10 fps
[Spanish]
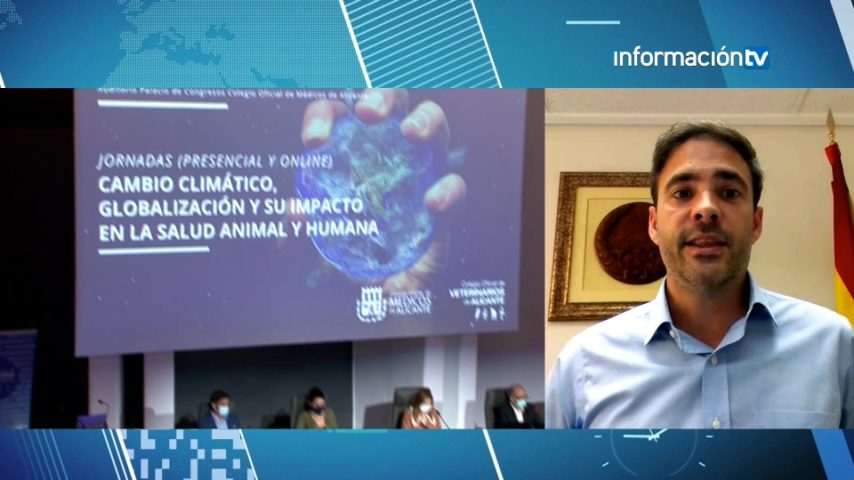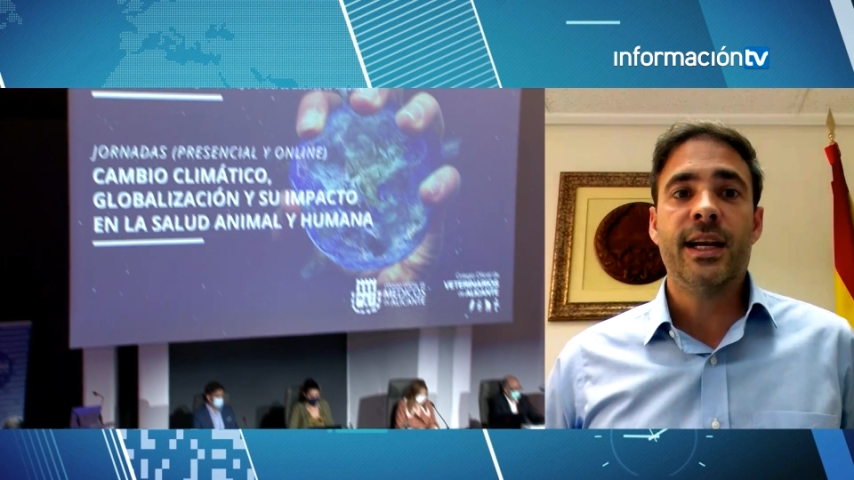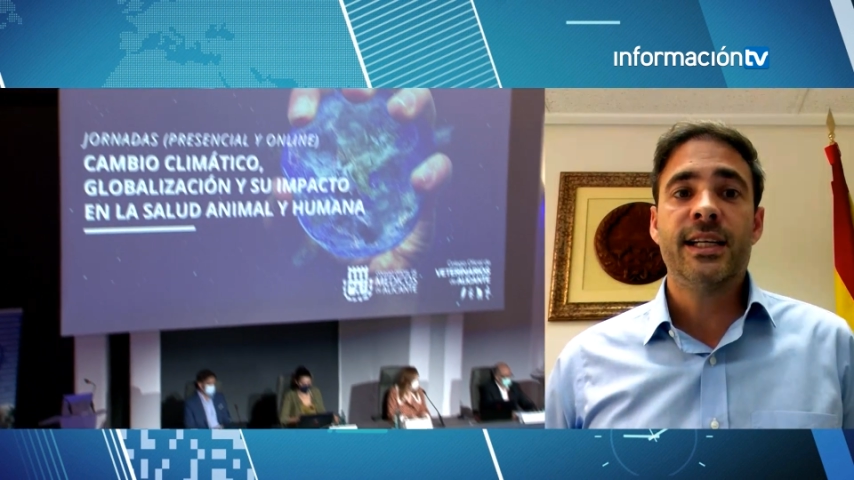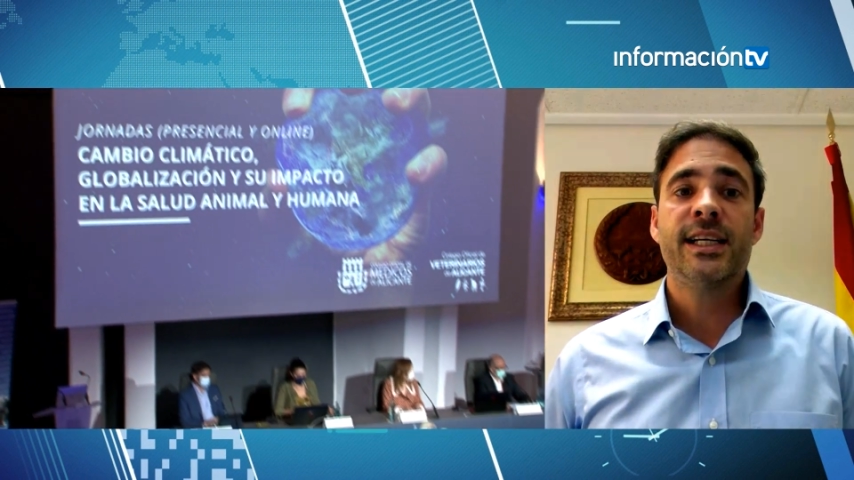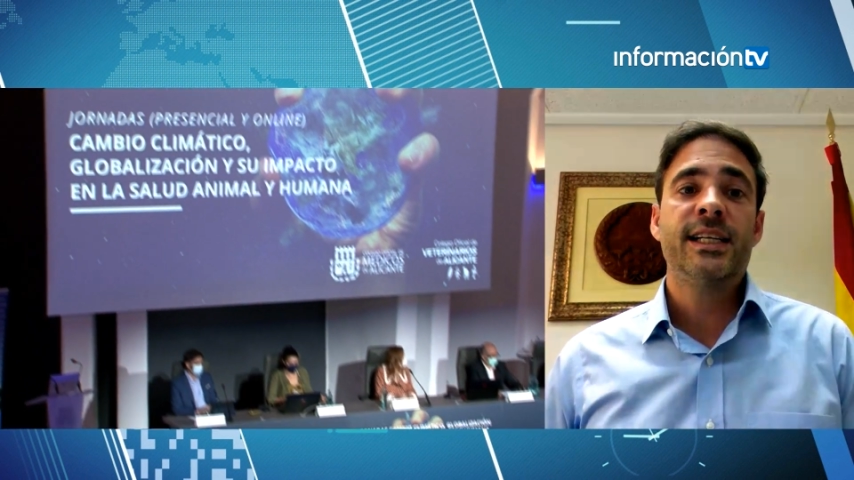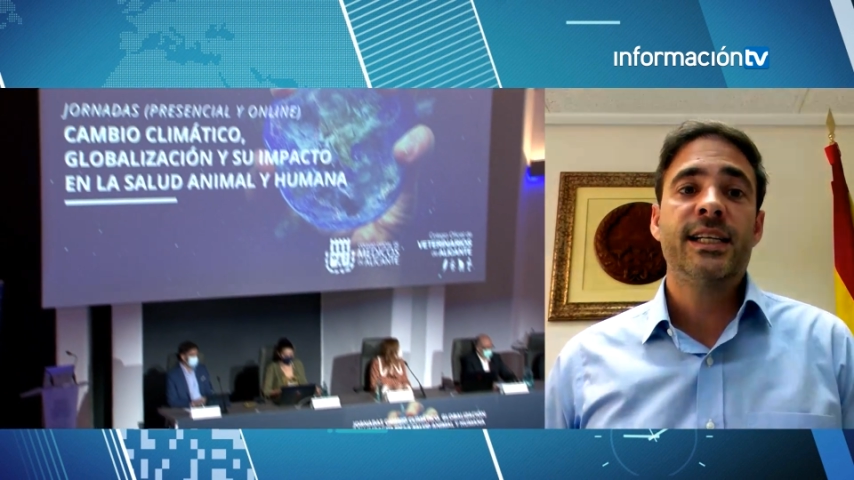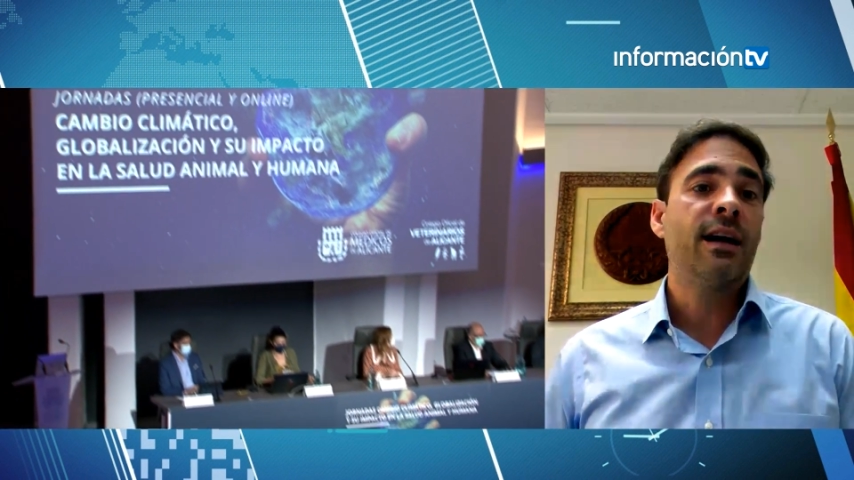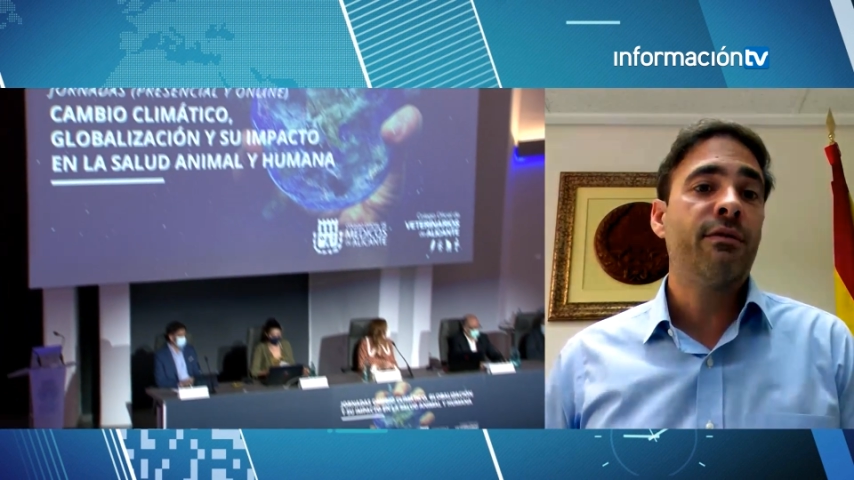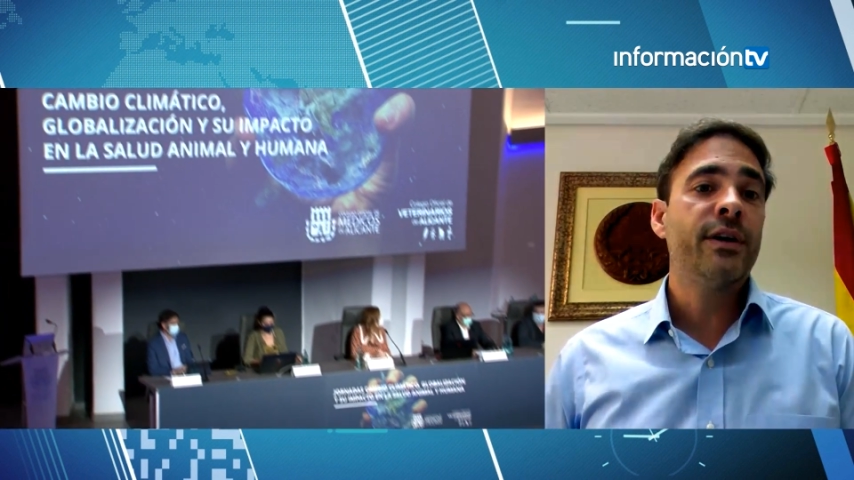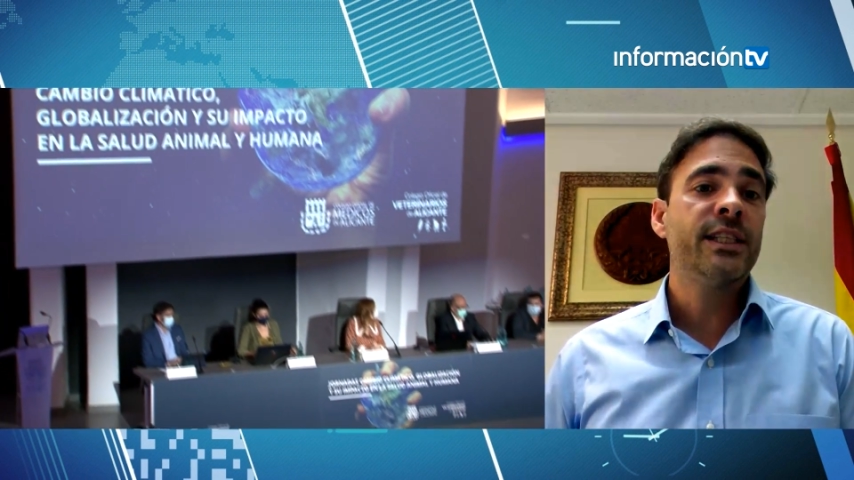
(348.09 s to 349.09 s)
de las que hasta
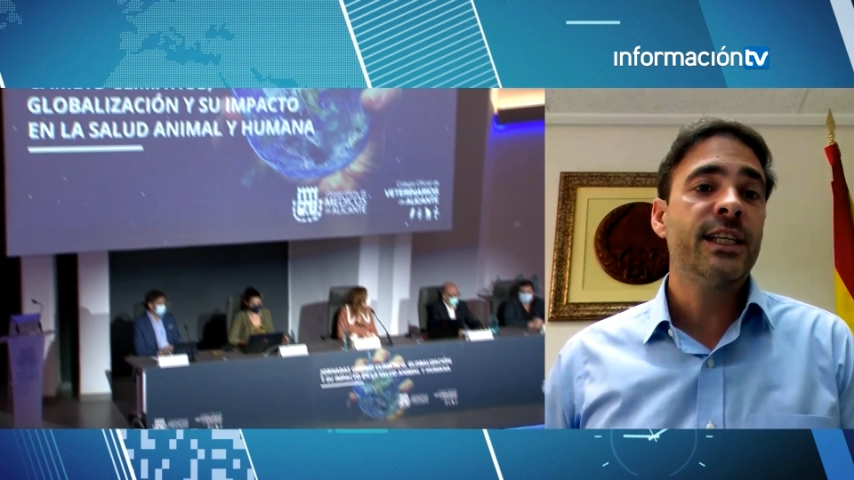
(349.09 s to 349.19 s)
la fecha